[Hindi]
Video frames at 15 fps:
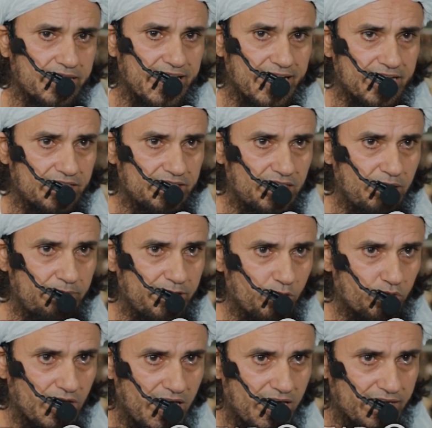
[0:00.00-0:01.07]
कि कंधे पे
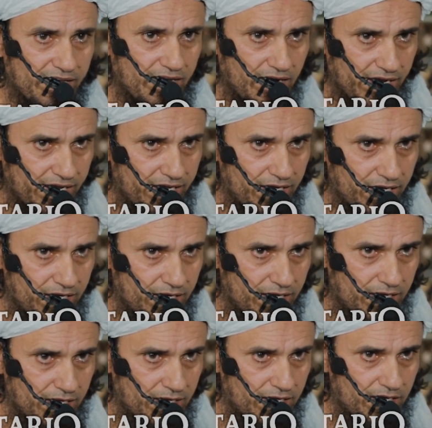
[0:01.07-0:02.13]
उठा के आए
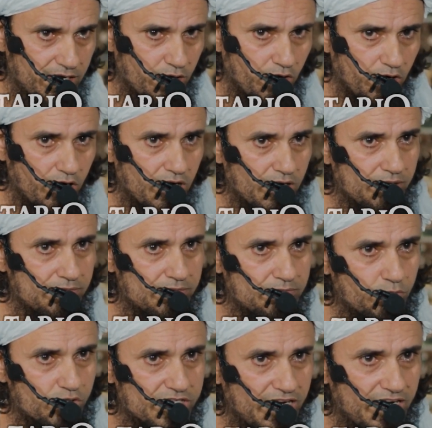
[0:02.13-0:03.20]
और
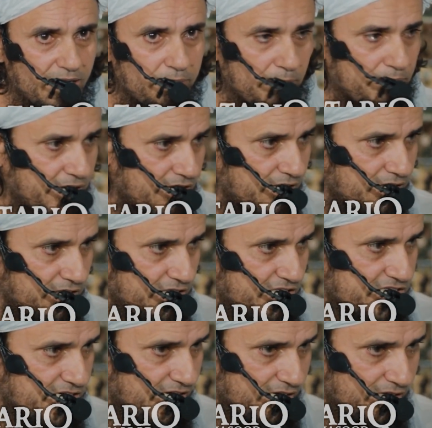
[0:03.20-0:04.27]
मुसल्ले पे फिर
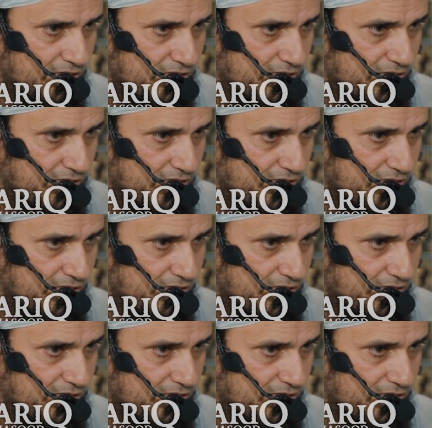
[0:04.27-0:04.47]
नीचे